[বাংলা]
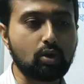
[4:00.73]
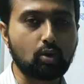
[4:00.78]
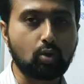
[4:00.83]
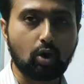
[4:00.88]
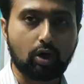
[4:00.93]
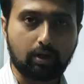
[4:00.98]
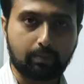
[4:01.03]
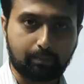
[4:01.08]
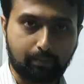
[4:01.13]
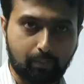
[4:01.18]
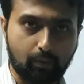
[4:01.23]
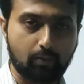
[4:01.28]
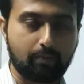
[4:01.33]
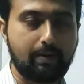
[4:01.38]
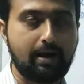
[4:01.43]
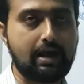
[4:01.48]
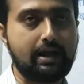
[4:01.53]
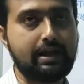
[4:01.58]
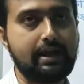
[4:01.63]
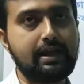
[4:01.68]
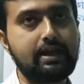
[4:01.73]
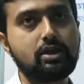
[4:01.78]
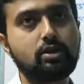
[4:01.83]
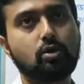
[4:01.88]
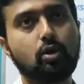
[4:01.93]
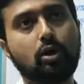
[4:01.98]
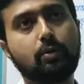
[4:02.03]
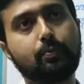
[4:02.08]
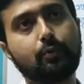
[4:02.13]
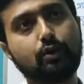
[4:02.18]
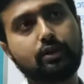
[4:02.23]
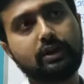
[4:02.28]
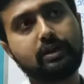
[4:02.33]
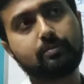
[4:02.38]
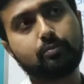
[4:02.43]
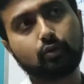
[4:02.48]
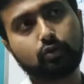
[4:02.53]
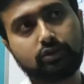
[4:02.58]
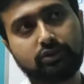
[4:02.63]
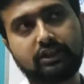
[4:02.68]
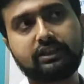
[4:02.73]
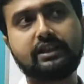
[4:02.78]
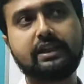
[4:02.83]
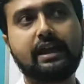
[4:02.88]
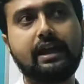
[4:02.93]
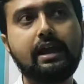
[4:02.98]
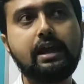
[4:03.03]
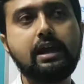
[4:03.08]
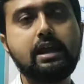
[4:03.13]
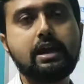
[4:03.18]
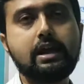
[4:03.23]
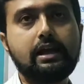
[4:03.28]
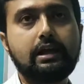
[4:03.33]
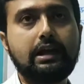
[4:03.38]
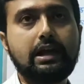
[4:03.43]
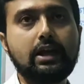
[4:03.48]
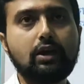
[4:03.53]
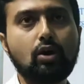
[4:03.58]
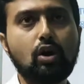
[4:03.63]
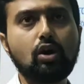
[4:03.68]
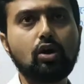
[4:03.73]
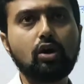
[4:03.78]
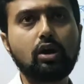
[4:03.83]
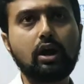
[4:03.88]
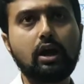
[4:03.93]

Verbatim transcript: গল্প বা এই গল্পটির মধ্যে দিয়ে লেখক